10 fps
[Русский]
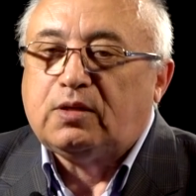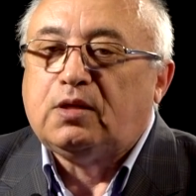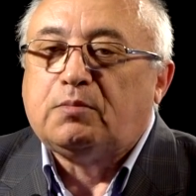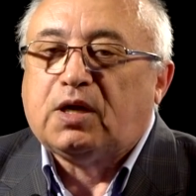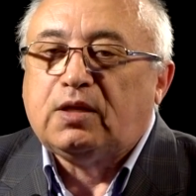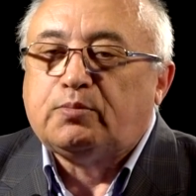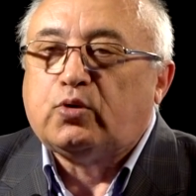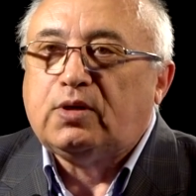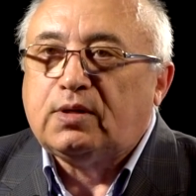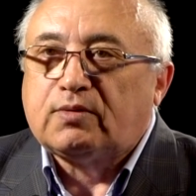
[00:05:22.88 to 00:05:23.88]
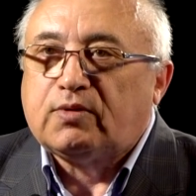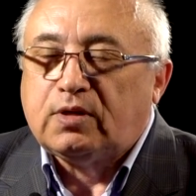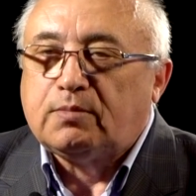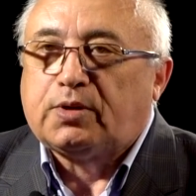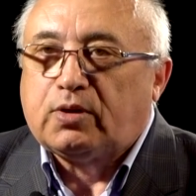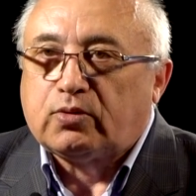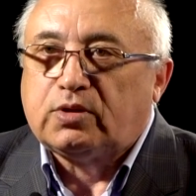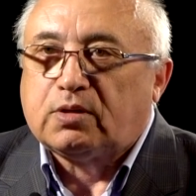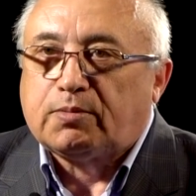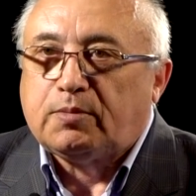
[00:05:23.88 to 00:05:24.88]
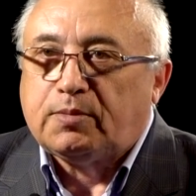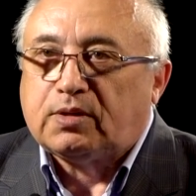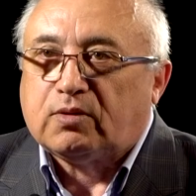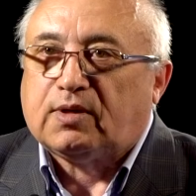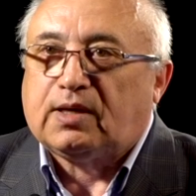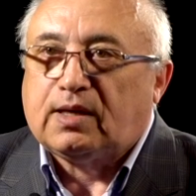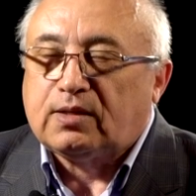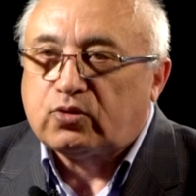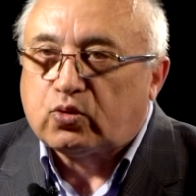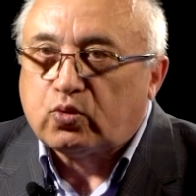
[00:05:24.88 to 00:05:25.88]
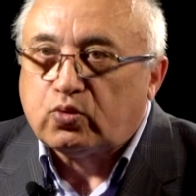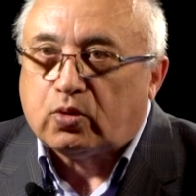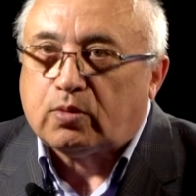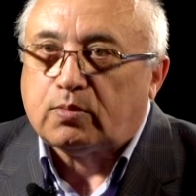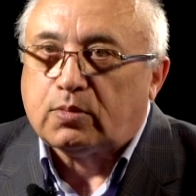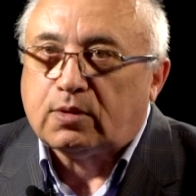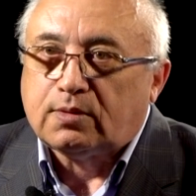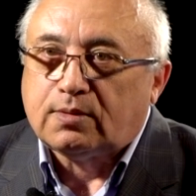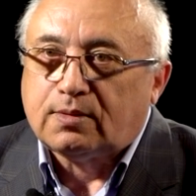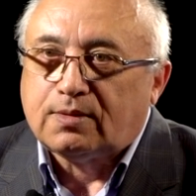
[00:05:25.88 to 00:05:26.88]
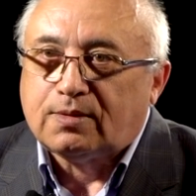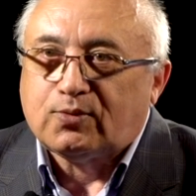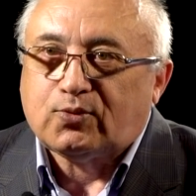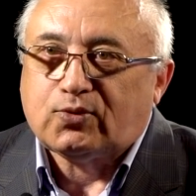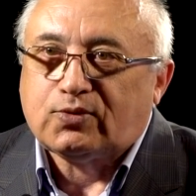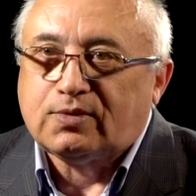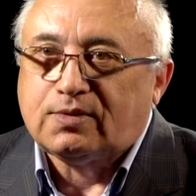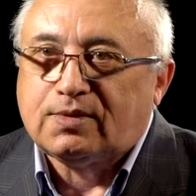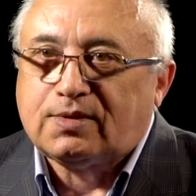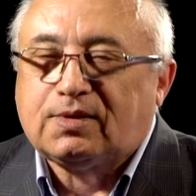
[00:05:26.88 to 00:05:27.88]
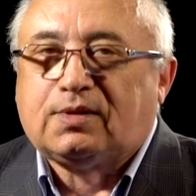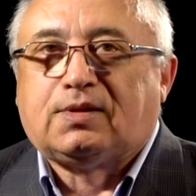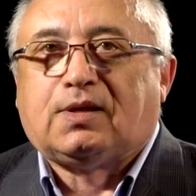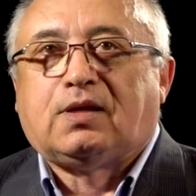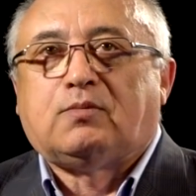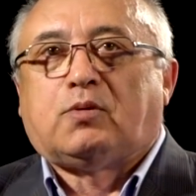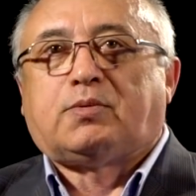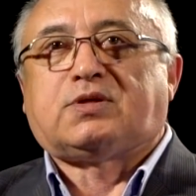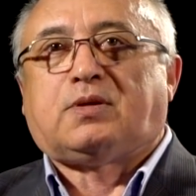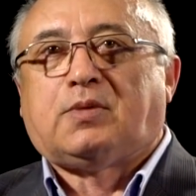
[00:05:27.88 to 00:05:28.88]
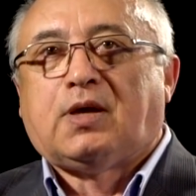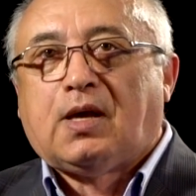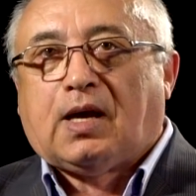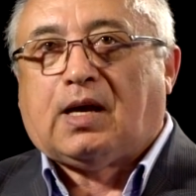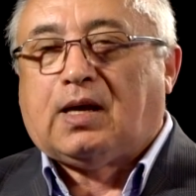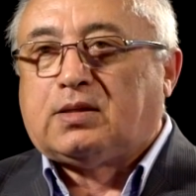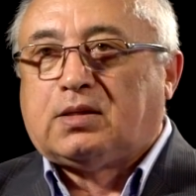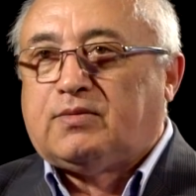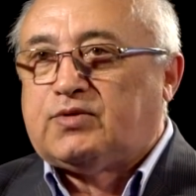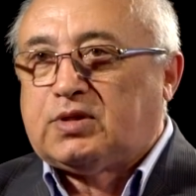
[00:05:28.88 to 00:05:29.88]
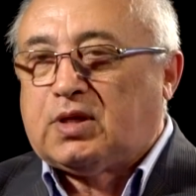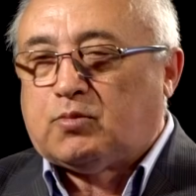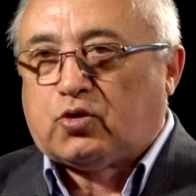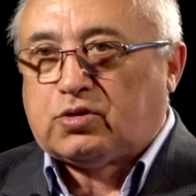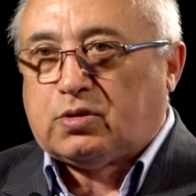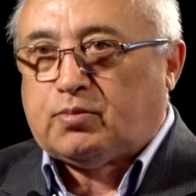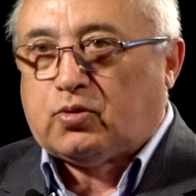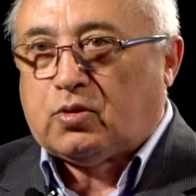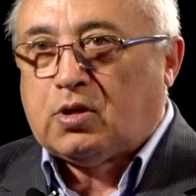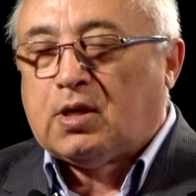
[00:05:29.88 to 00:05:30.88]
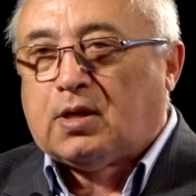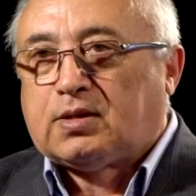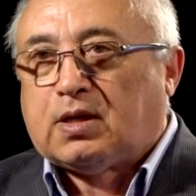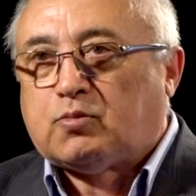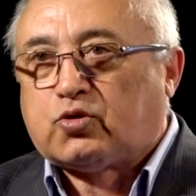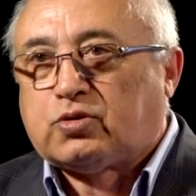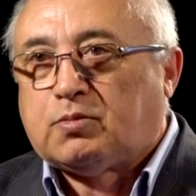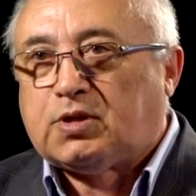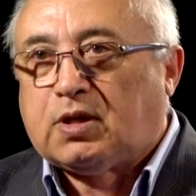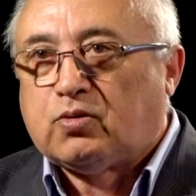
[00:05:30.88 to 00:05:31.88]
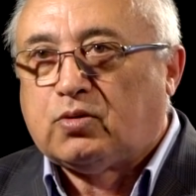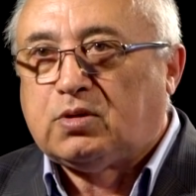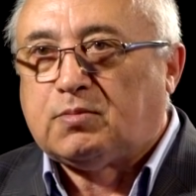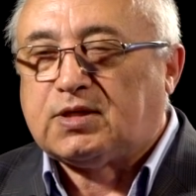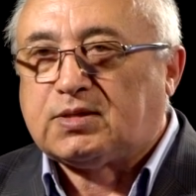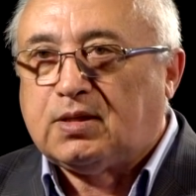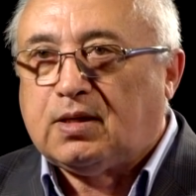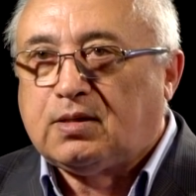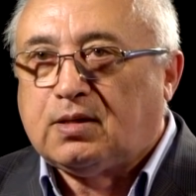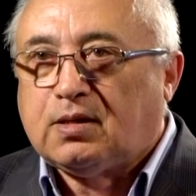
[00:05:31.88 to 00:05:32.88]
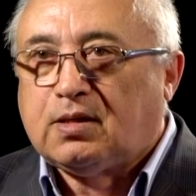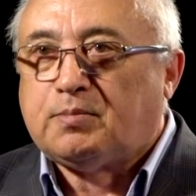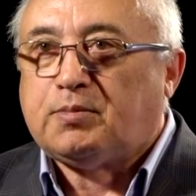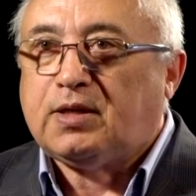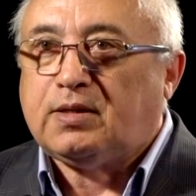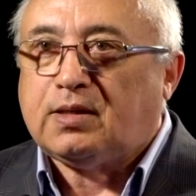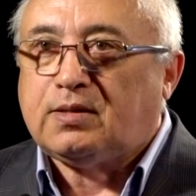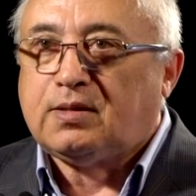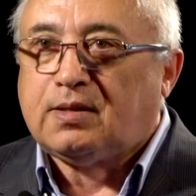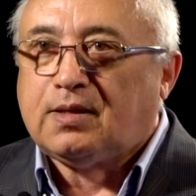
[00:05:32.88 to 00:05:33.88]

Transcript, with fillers: не манипулированием природных предметов, а трудом. Вот. Таким образом, а это не всегда можно по тому, что мы находим на стоянках, понять,